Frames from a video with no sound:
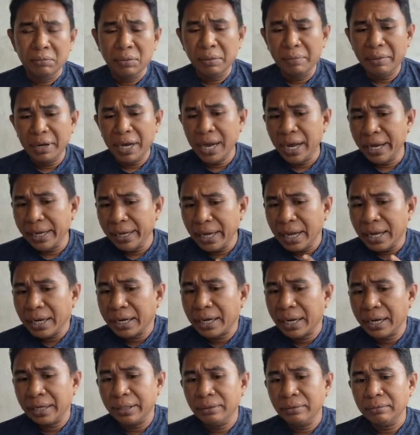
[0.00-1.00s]

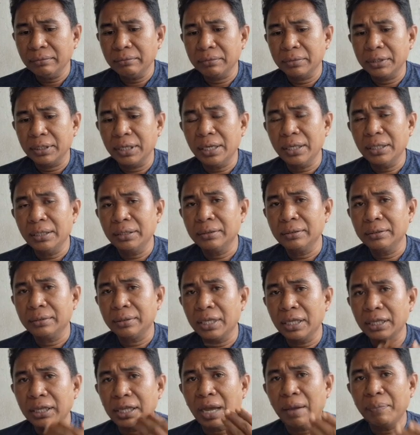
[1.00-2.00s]
Membahayakan ya,
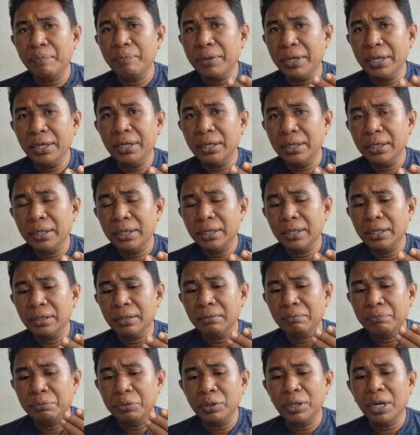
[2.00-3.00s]
tetapi
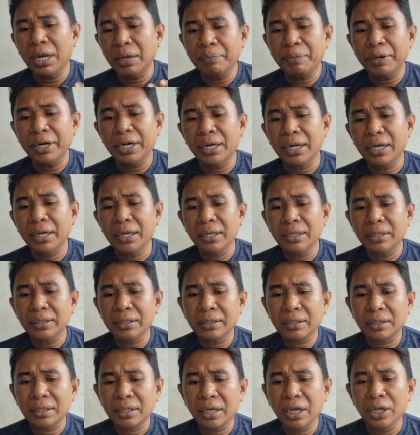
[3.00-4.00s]
bukan pada
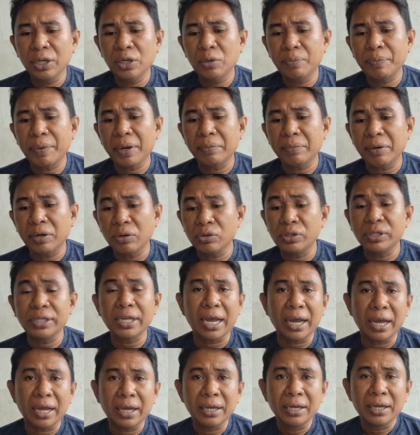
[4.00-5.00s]
kehidupan
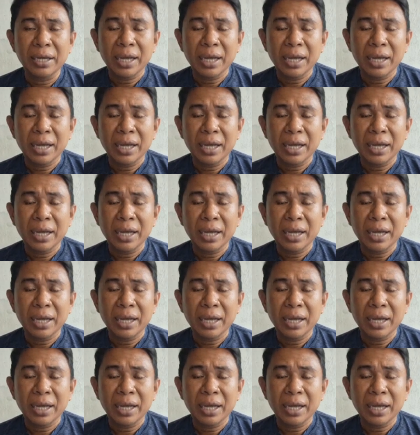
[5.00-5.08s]
manusia,